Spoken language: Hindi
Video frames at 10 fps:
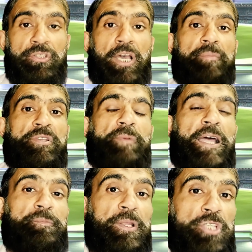ताहम इस
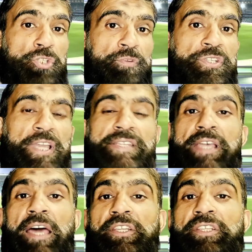बात पर तशवीश का
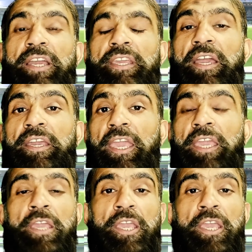इजहार किया गया है